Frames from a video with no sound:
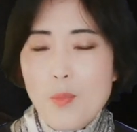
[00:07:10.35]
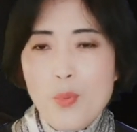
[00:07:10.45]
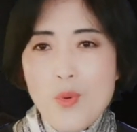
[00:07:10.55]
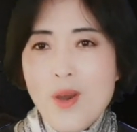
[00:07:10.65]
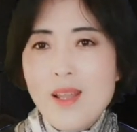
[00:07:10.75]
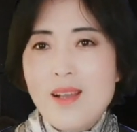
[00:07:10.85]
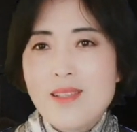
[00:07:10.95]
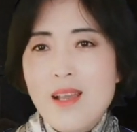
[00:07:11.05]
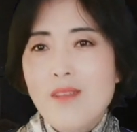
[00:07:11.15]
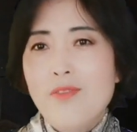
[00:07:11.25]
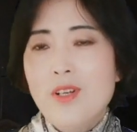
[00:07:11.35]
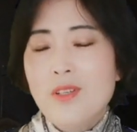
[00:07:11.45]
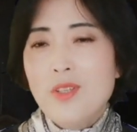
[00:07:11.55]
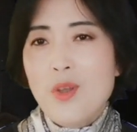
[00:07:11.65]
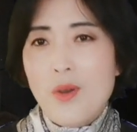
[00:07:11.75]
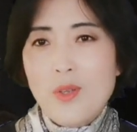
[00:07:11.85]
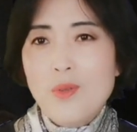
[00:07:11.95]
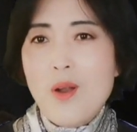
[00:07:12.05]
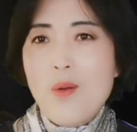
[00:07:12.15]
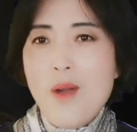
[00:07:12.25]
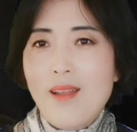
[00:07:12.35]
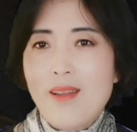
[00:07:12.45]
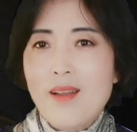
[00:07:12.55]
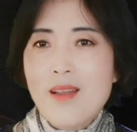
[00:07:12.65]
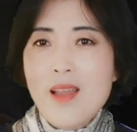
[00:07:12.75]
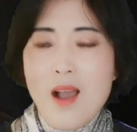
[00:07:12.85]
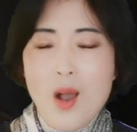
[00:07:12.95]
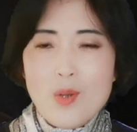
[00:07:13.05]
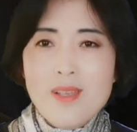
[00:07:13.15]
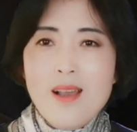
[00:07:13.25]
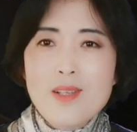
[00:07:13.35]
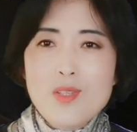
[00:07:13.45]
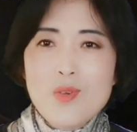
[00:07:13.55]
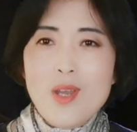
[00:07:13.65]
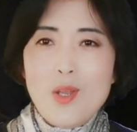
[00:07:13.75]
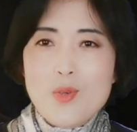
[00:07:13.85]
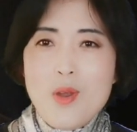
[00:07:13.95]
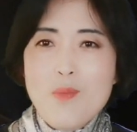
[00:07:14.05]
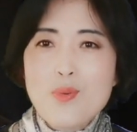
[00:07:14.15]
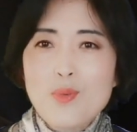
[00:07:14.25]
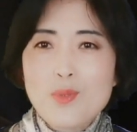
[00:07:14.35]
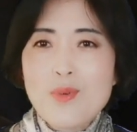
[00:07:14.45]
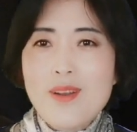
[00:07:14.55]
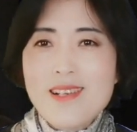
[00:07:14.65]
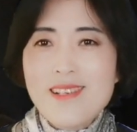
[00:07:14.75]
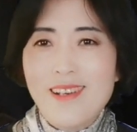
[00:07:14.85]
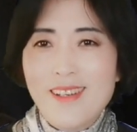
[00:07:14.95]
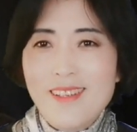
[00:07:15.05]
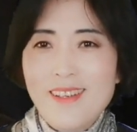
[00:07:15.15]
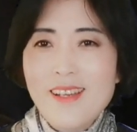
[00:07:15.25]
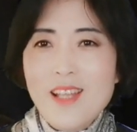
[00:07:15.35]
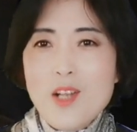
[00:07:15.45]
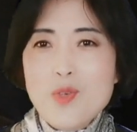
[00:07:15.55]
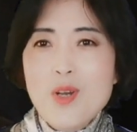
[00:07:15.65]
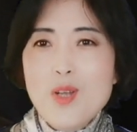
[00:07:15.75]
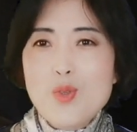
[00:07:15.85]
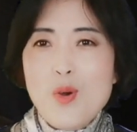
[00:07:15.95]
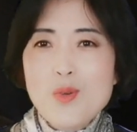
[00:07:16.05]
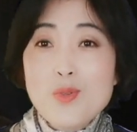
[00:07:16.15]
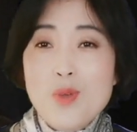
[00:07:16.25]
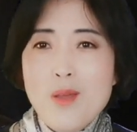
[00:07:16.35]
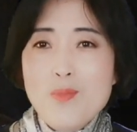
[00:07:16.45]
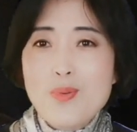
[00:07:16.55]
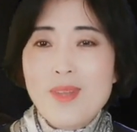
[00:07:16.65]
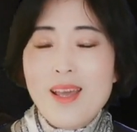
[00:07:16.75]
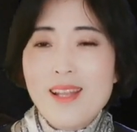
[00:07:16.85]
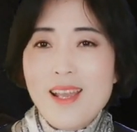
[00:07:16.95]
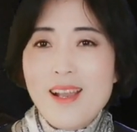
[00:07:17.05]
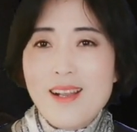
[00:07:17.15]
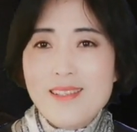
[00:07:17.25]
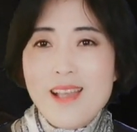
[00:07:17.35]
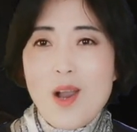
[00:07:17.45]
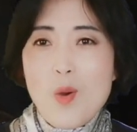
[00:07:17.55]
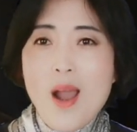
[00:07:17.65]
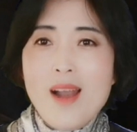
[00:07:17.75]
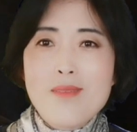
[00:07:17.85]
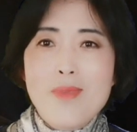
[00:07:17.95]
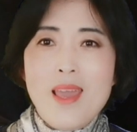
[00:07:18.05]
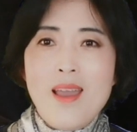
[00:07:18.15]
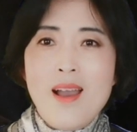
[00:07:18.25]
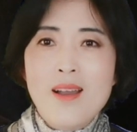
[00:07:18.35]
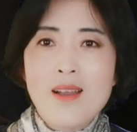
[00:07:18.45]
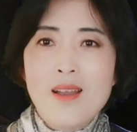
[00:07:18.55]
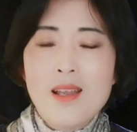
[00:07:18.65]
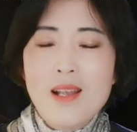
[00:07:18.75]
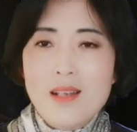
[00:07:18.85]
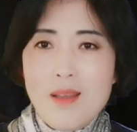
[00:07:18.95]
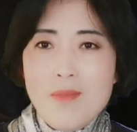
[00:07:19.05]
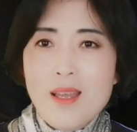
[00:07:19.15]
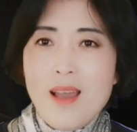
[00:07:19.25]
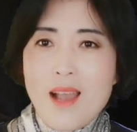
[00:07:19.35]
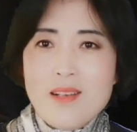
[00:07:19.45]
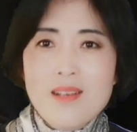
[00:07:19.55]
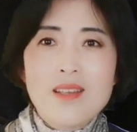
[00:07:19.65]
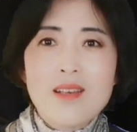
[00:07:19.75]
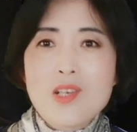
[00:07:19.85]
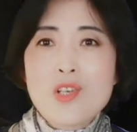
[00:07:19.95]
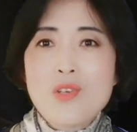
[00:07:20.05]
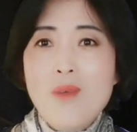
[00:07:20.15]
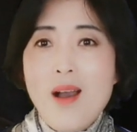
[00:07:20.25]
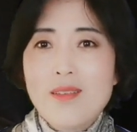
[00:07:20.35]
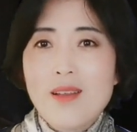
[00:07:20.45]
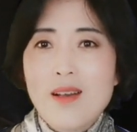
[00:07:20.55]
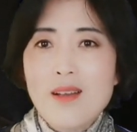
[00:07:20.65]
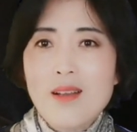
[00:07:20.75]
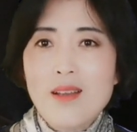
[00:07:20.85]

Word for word: 不过呢，江峰有一段话呢，好像就给川普做了证。他说，从川普的那个讲话里面啊，人们还是挺失望的。